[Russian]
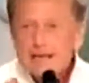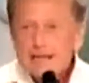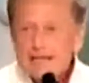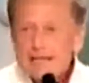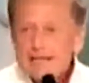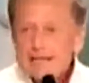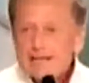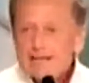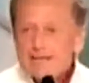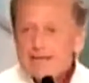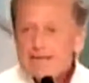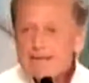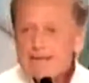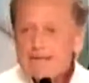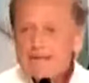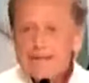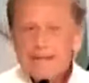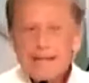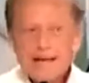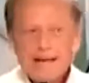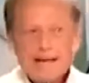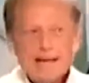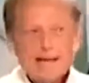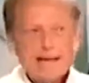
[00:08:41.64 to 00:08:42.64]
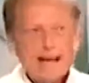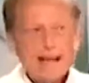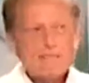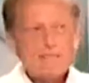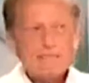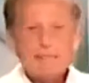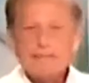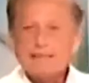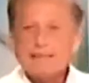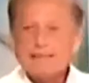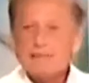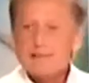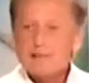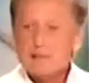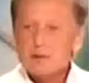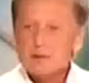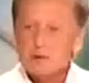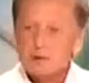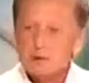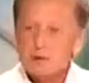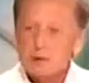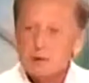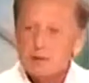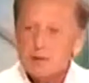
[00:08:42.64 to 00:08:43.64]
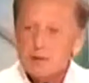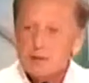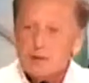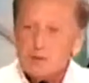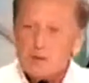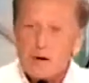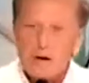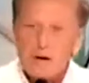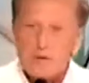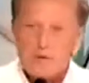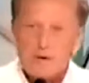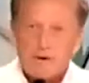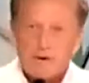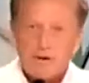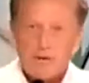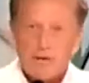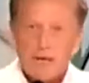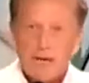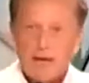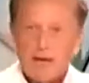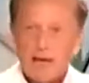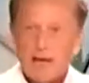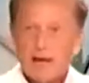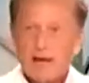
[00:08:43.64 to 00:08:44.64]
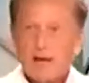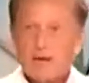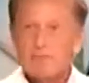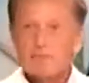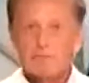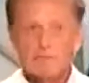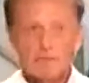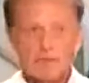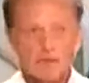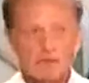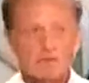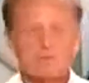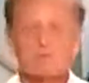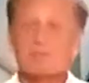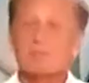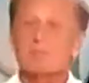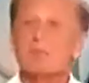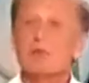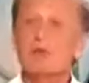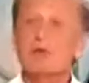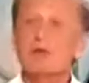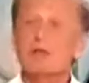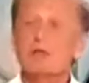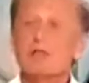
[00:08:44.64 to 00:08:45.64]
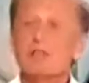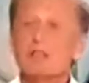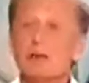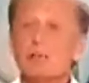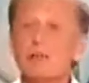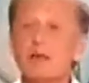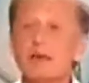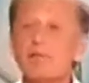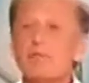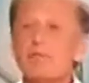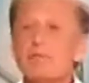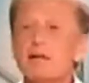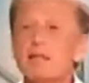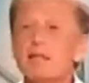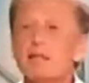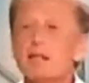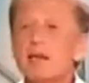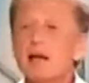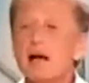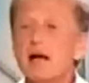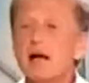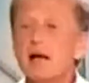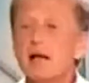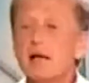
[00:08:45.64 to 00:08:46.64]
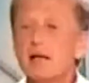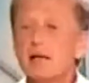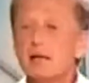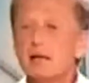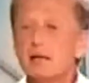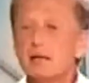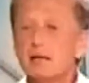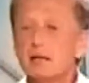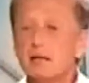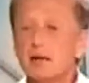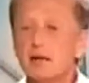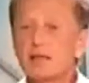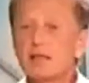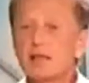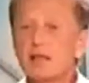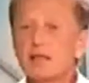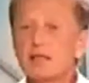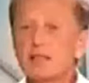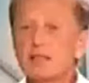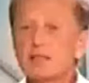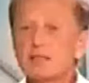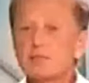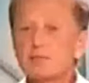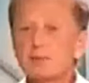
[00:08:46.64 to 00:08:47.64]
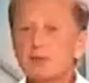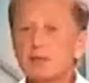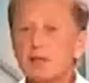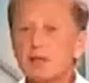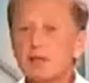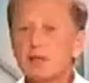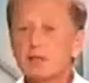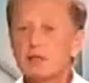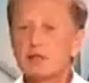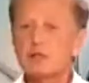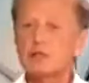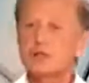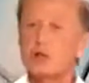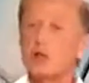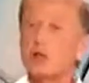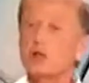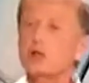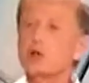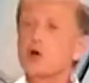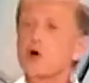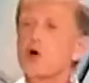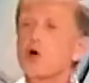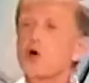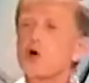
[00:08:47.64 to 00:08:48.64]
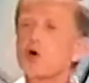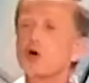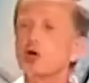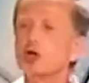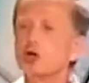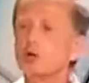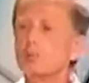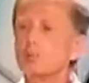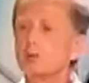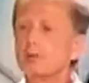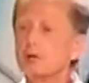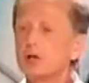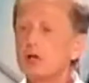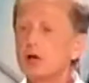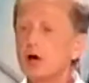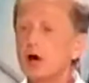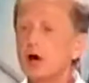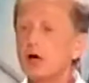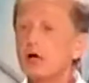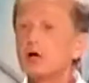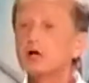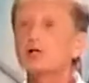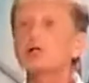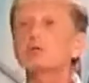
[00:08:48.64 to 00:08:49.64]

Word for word: такую дрянь всегда, чушню какую-то. Вы смеетесь, а мне в Монреале канадец подарил значок города Монреаля.